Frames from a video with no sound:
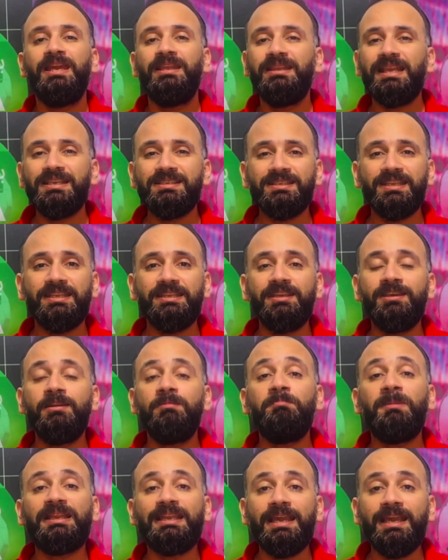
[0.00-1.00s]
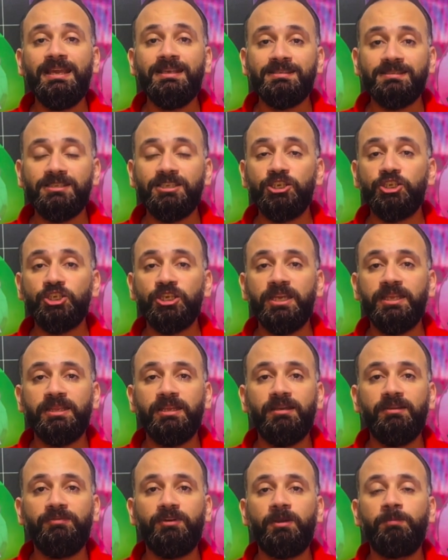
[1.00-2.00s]
ناس كتير ما تحسش ان
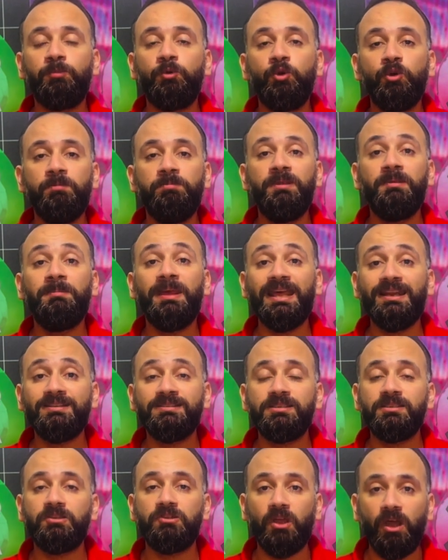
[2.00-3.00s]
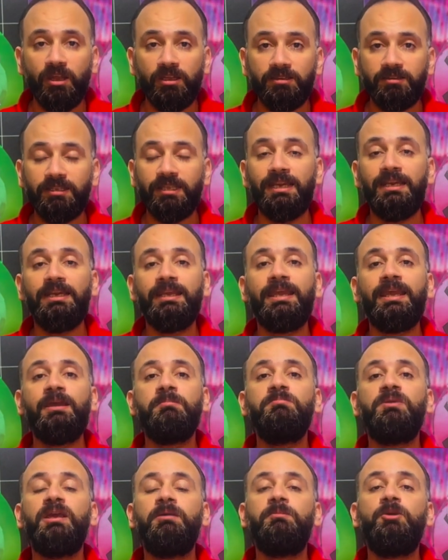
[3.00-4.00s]
ليفربول بيمارس الضغط اللي
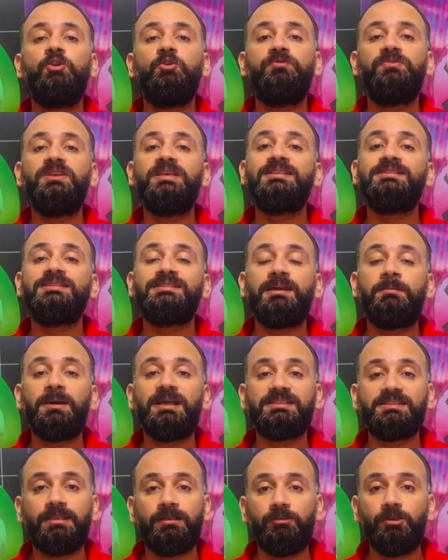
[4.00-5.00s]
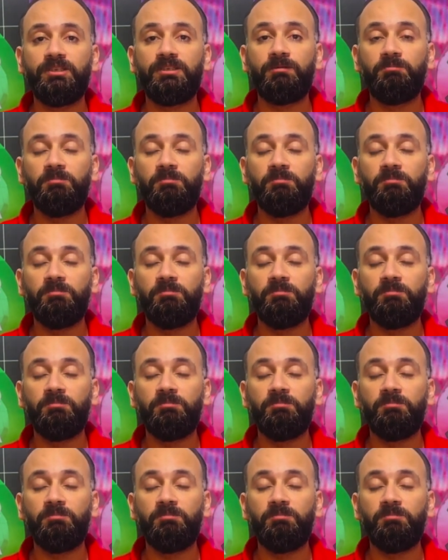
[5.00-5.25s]
كان بيعمله في السبع سنوات